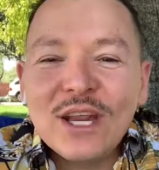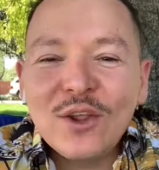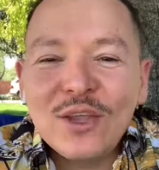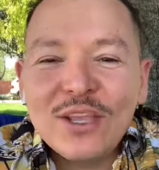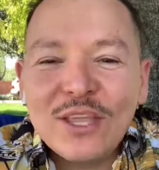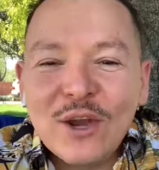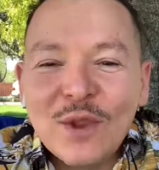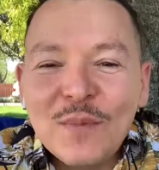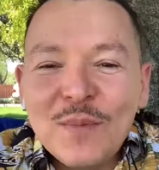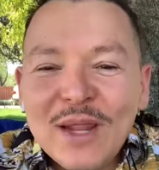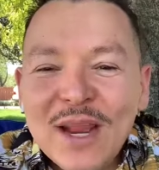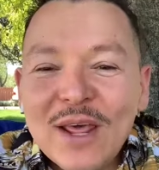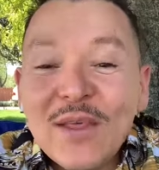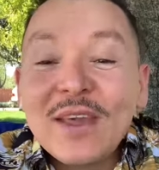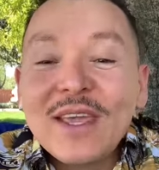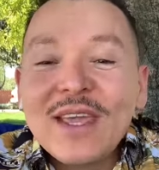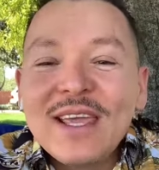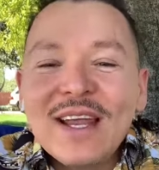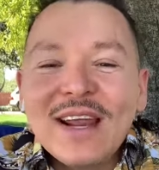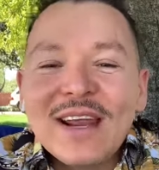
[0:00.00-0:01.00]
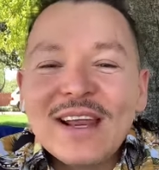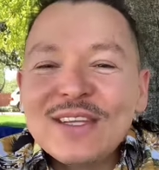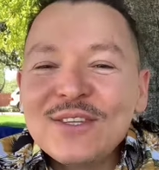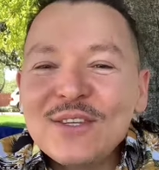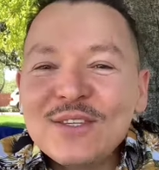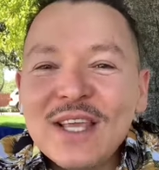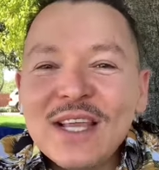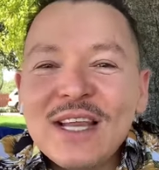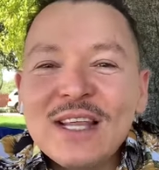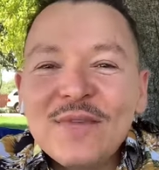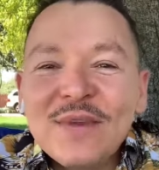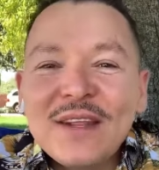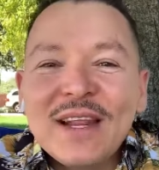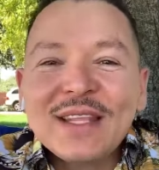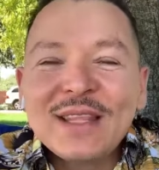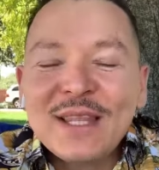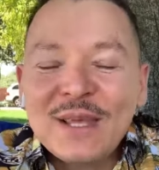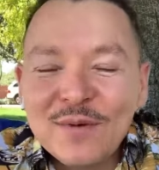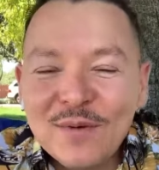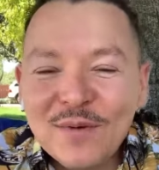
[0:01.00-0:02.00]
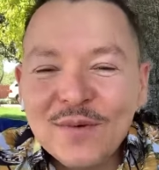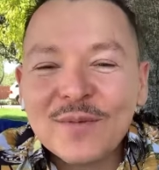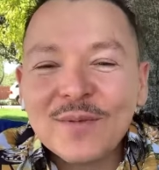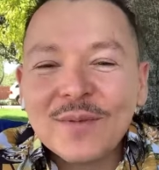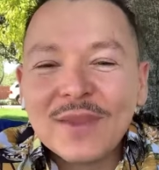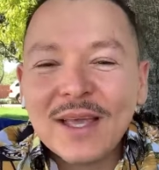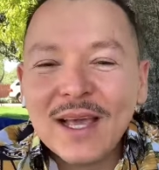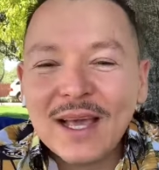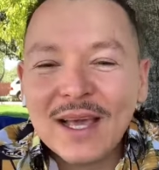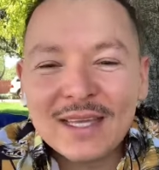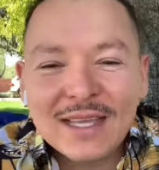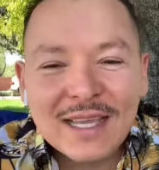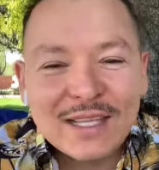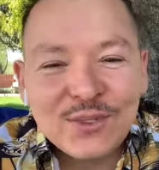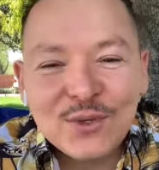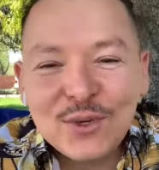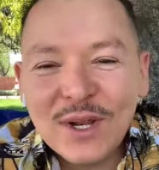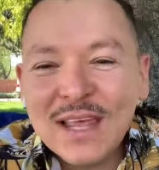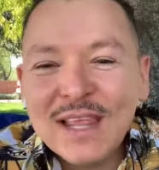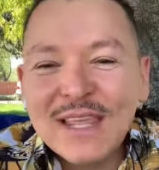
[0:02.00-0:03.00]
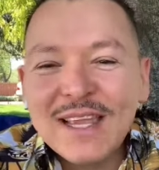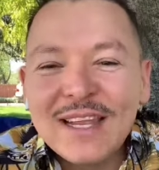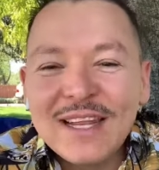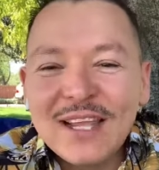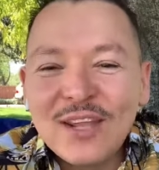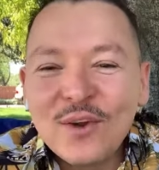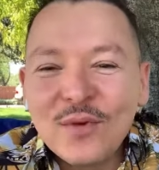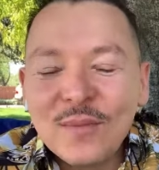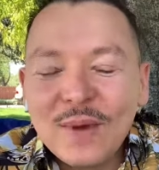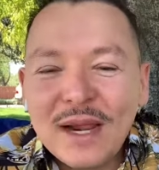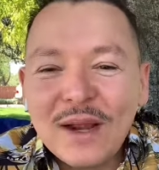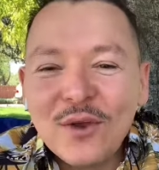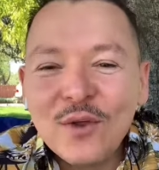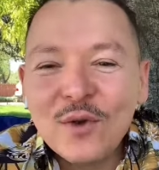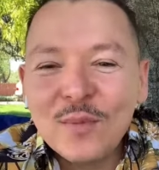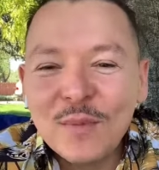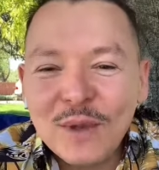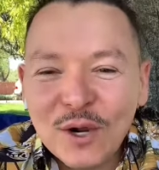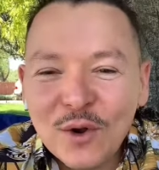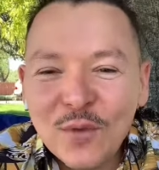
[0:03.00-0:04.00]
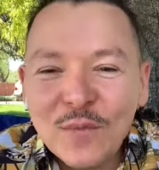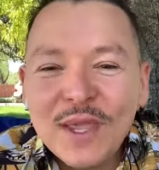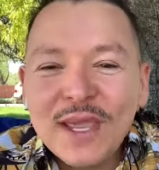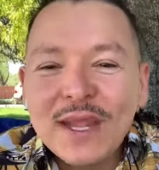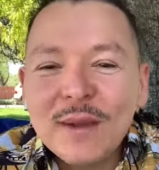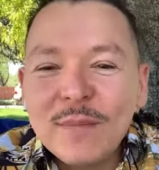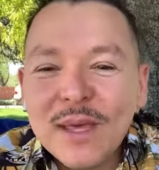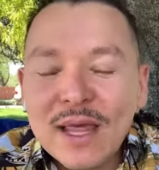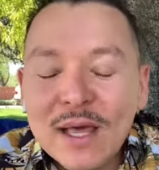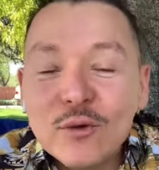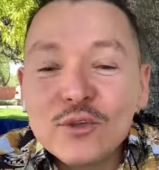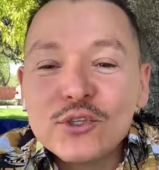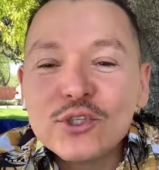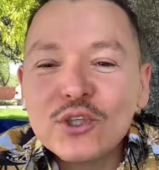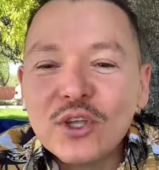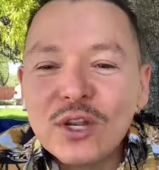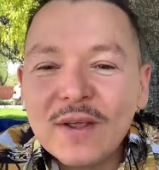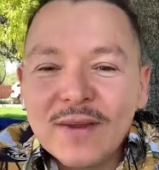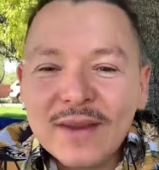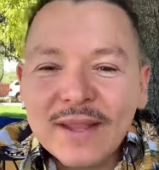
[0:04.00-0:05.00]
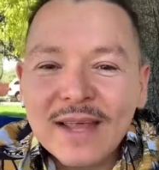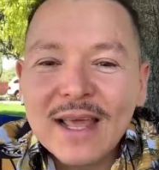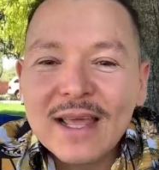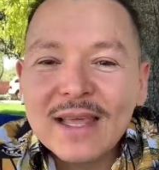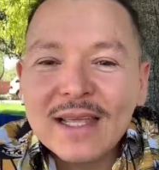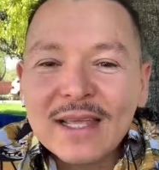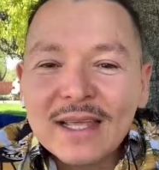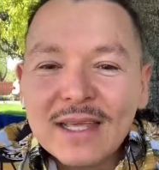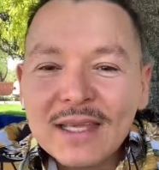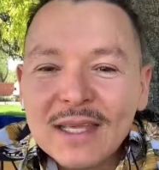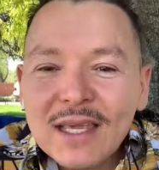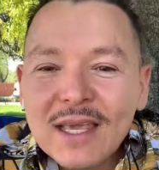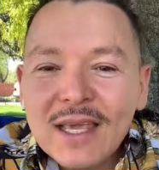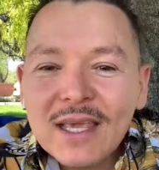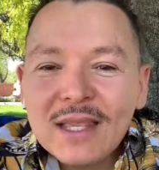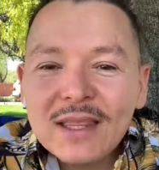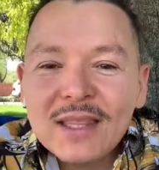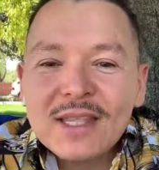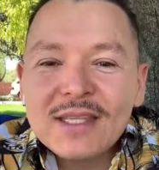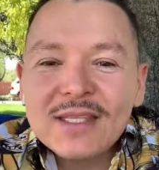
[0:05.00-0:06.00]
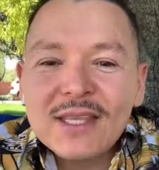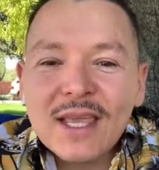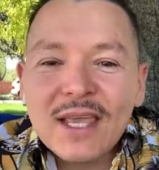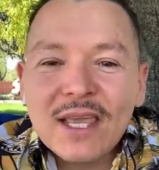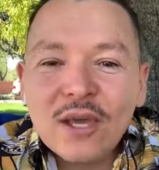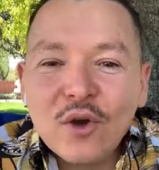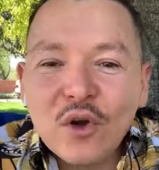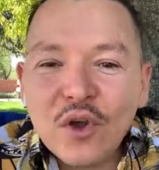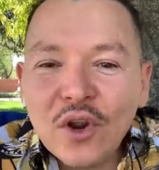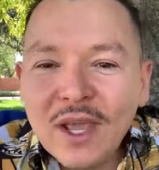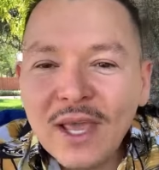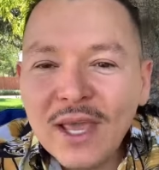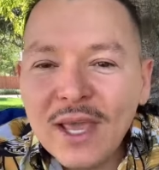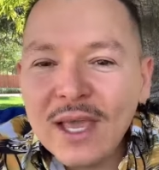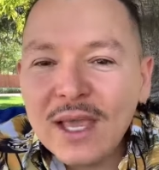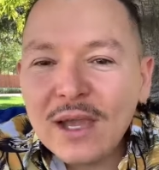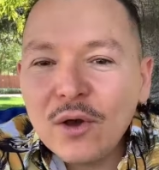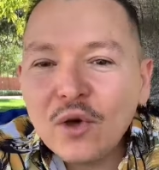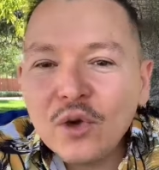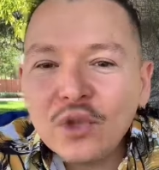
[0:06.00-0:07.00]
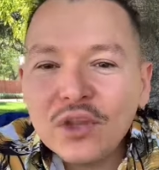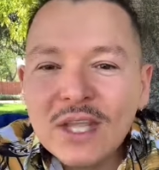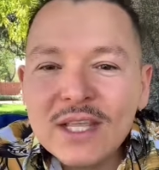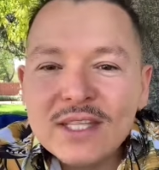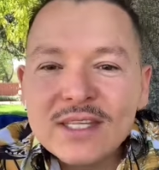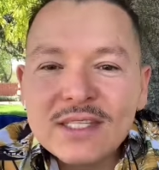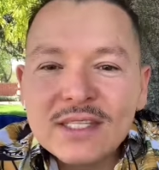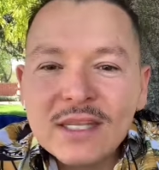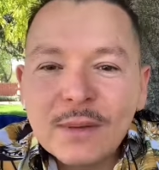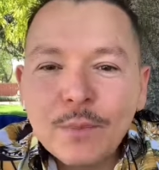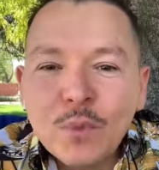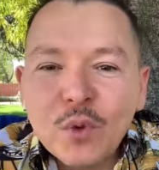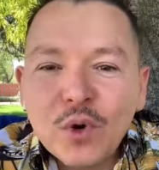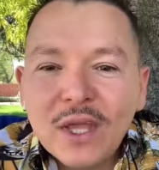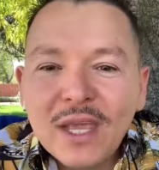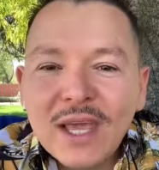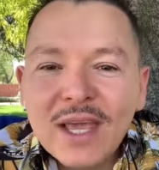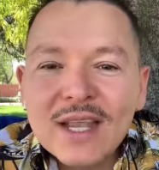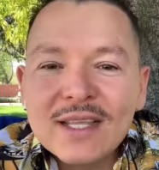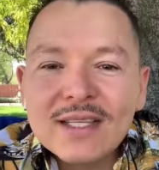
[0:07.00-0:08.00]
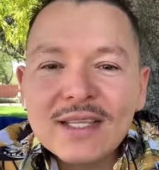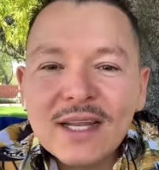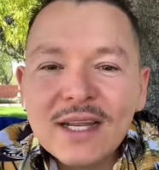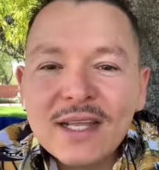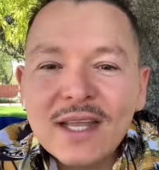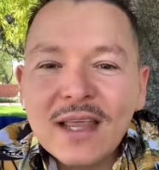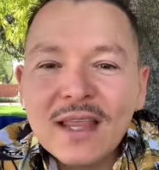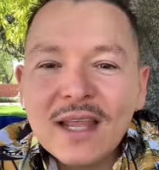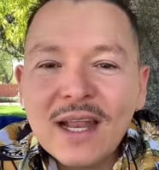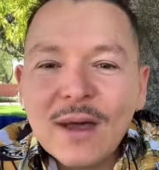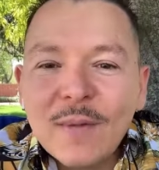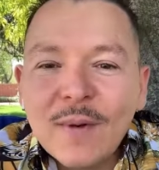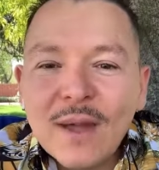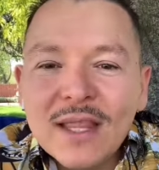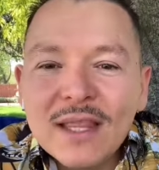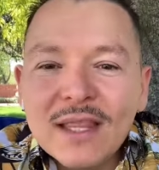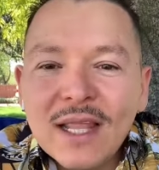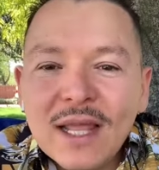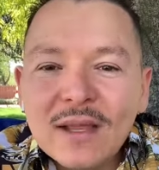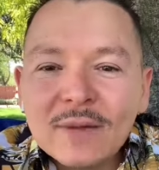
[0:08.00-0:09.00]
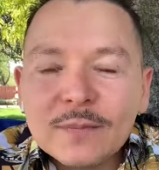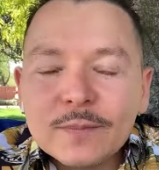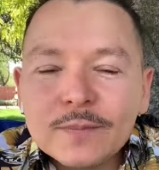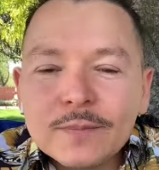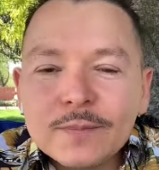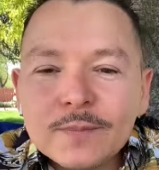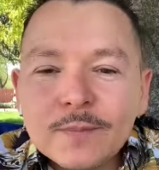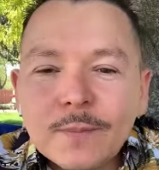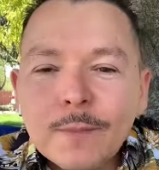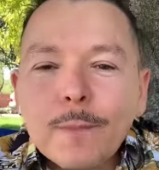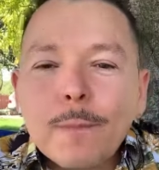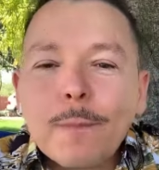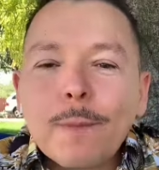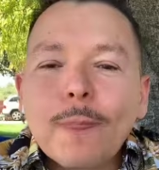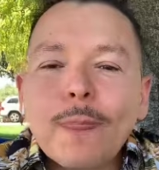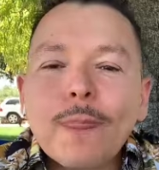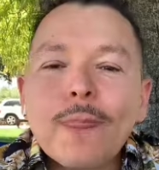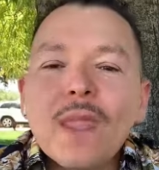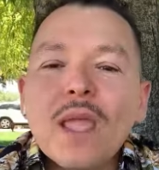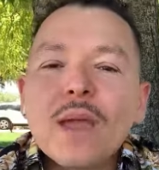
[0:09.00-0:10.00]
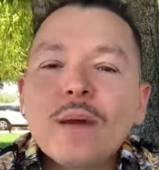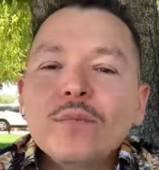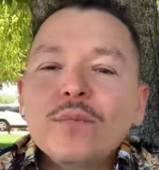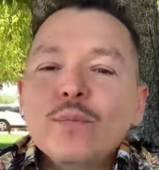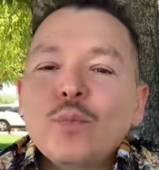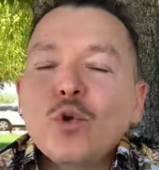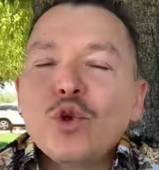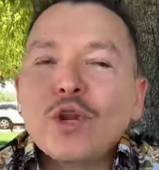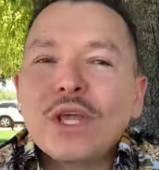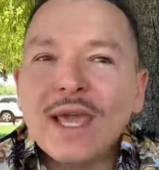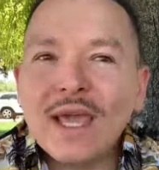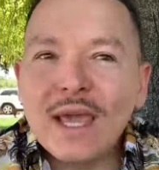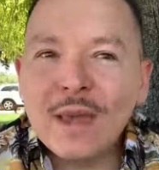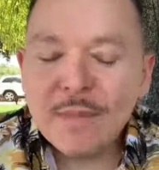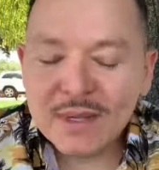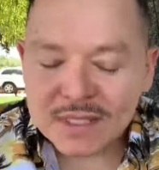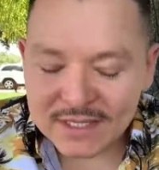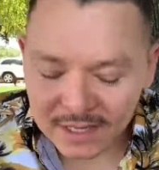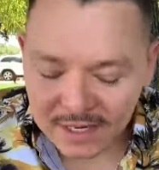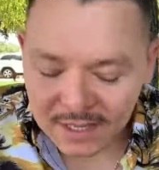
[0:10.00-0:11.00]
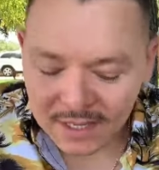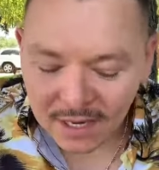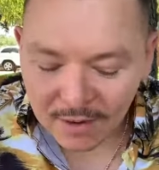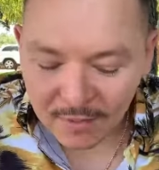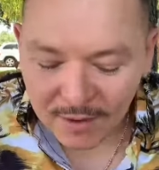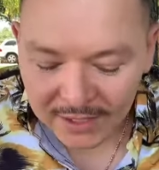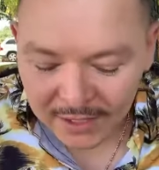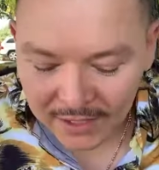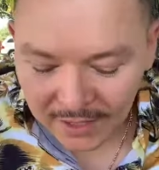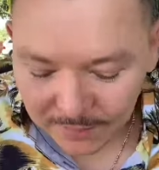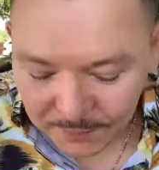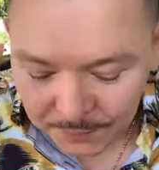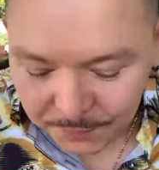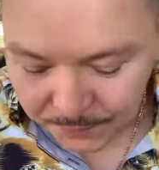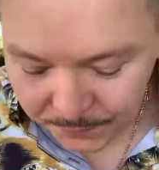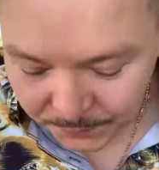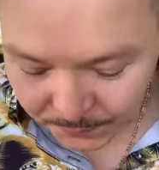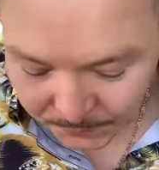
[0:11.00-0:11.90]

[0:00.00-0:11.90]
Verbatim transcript: Ya lo, he mirado aquí en las redes sociales, bien activo. Ah, qué chulada, ingeniero, verlo, verlo bien. Me da gusto, la verdad. Dice ahí Jorge Cortés, dice, ¿por qué la salida de la banda? ¿Por qué me salí de la banda?